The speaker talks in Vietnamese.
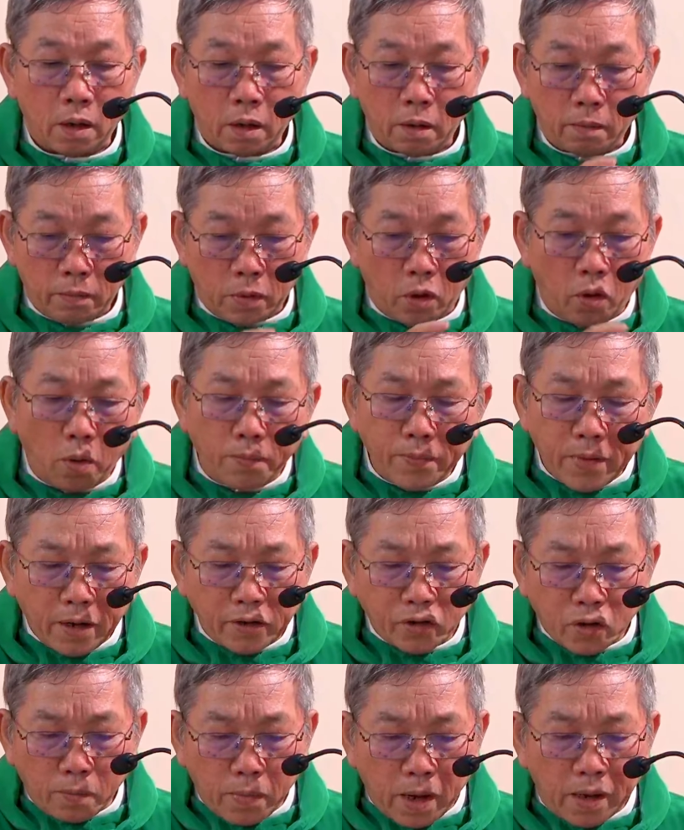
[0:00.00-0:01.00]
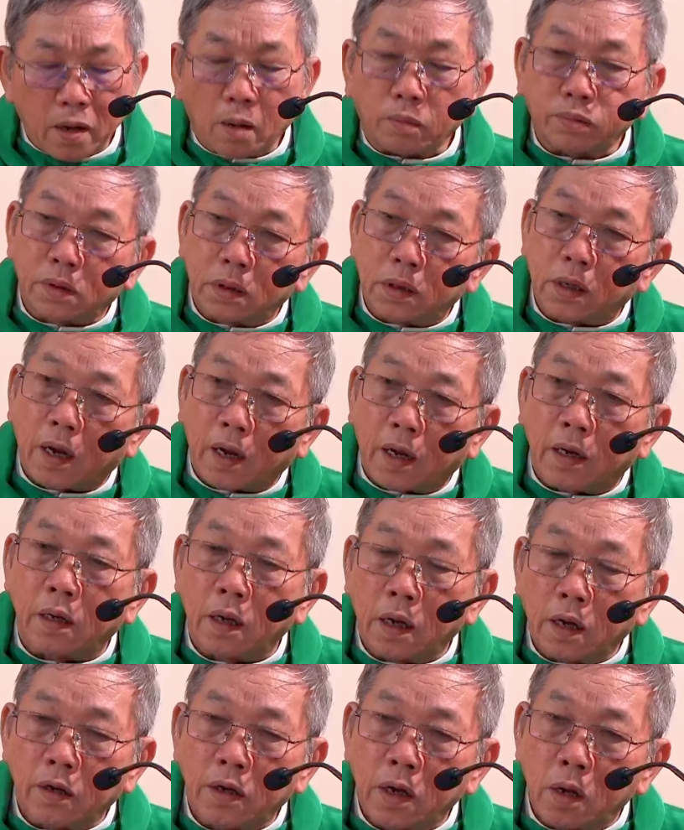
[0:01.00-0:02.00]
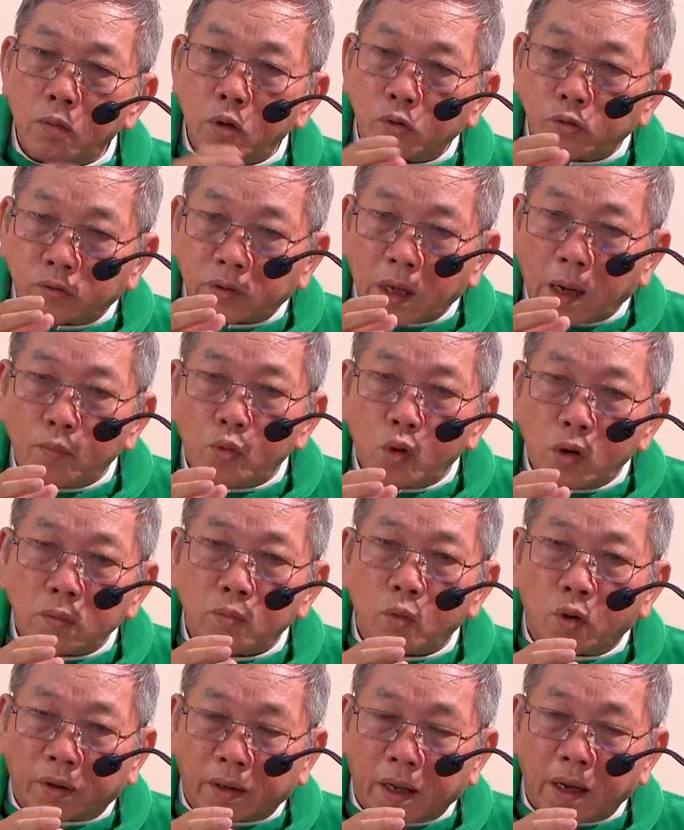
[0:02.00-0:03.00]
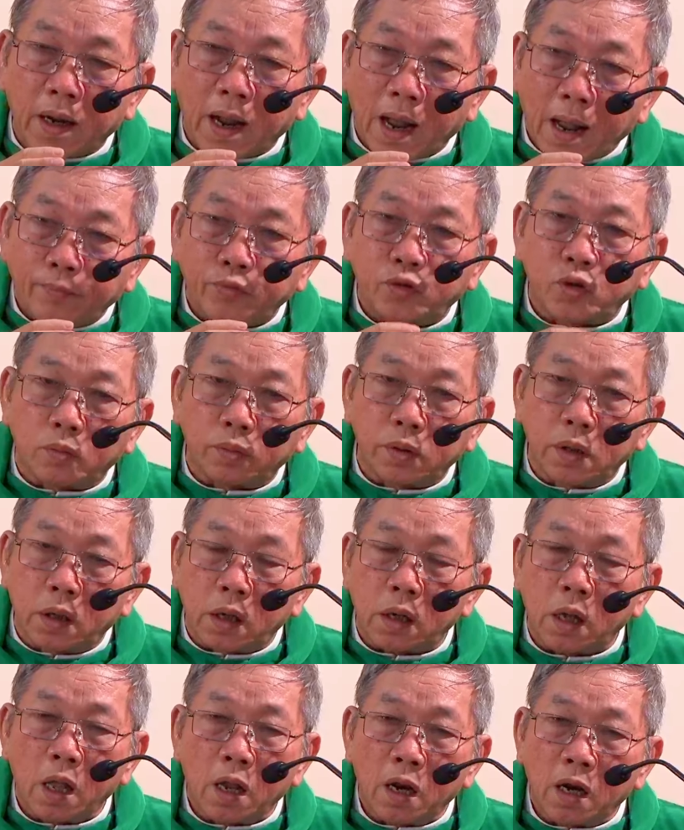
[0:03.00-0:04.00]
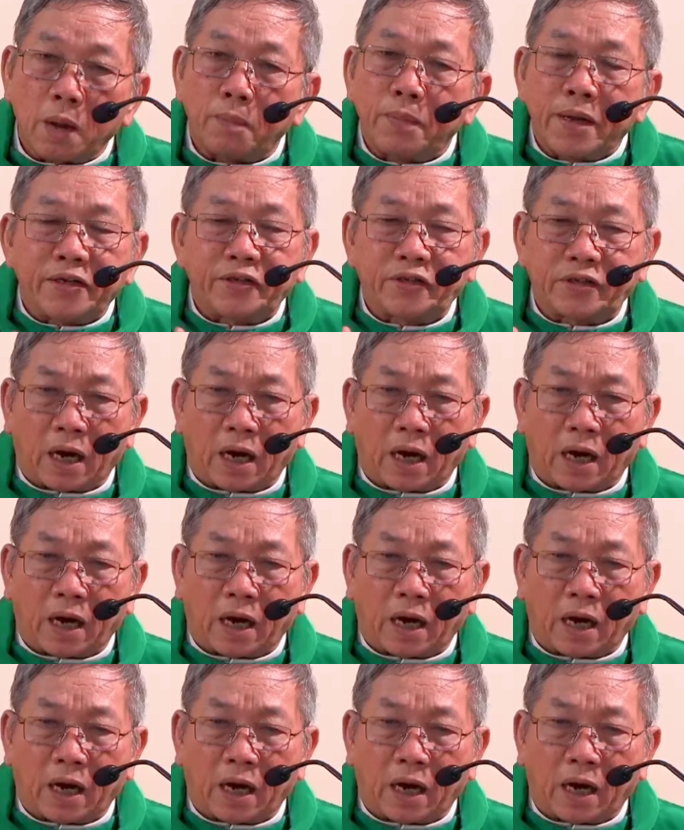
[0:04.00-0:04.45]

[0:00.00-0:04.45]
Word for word: Mà hôm nay trong bài đọc thứ hai, nếu muốn ta muốn một cái áp dụng nữa là mình